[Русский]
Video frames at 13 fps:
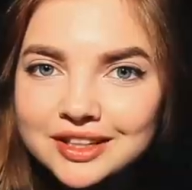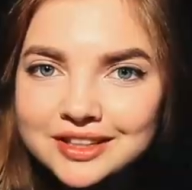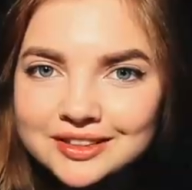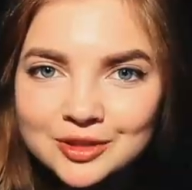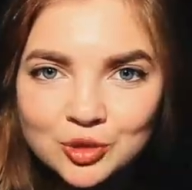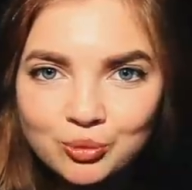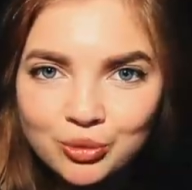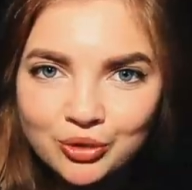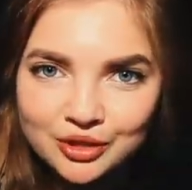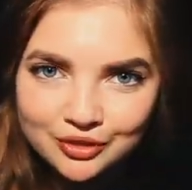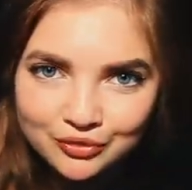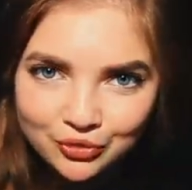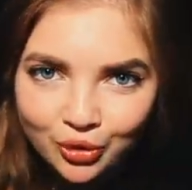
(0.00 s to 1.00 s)
это или
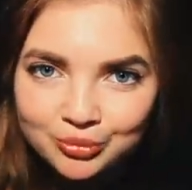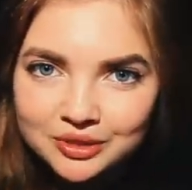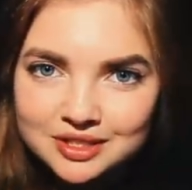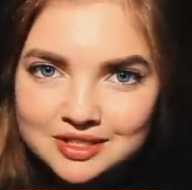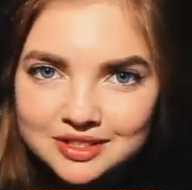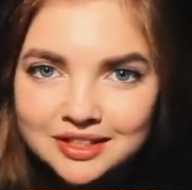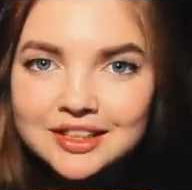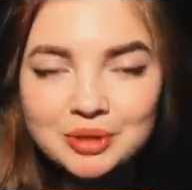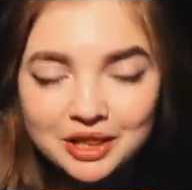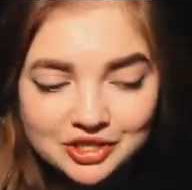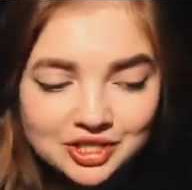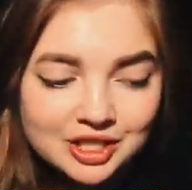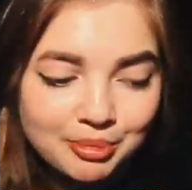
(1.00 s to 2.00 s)
уборка в комнате,
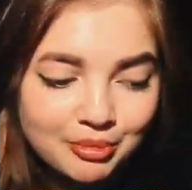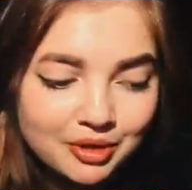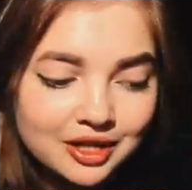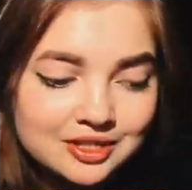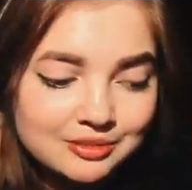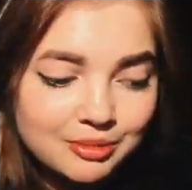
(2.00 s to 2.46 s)
приложение помогает